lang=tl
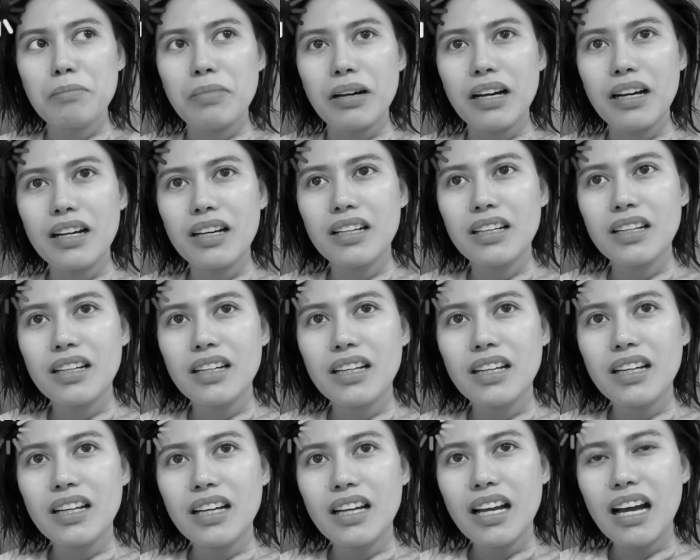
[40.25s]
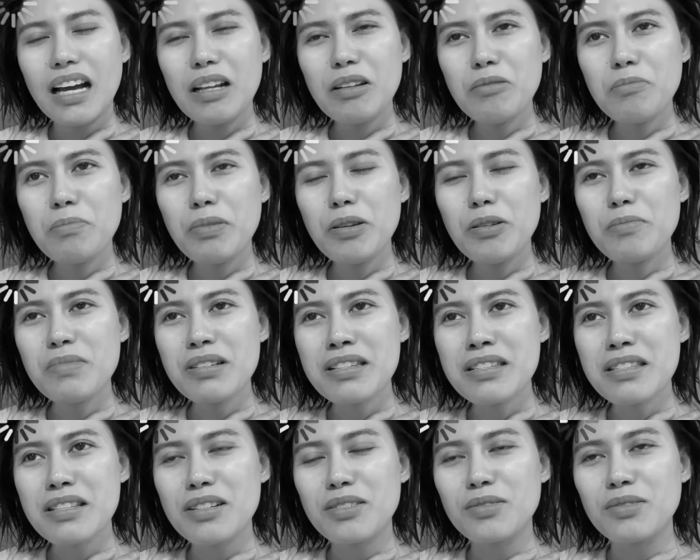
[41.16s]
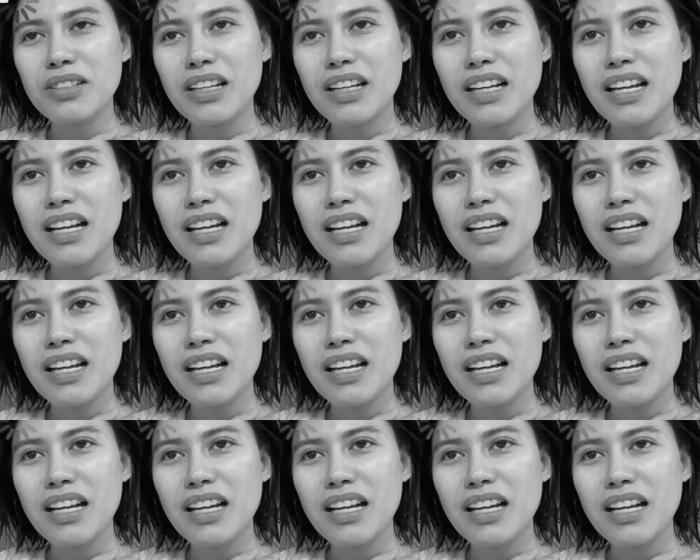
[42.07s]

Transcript: ba? Ano ba yung mas nauna?